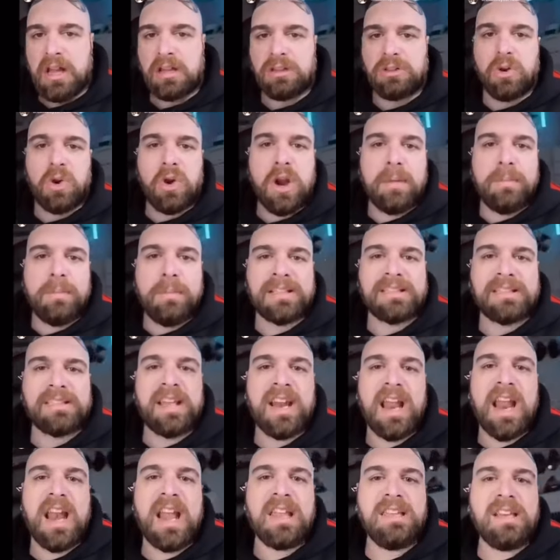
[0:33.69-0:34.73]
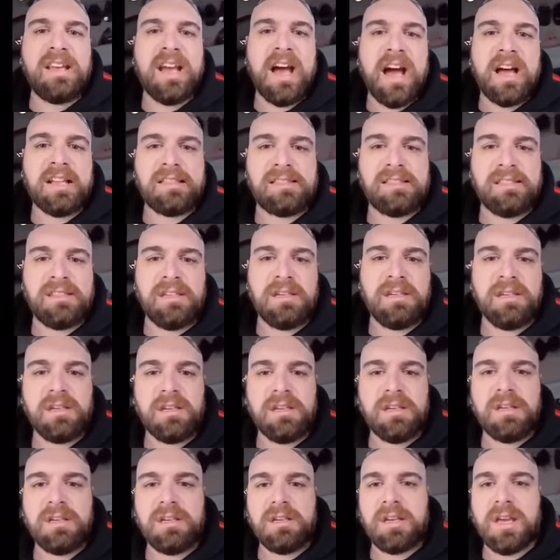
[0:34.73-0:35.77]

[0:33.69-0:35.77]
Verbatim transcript: l'altro con la mascherella di cazzi,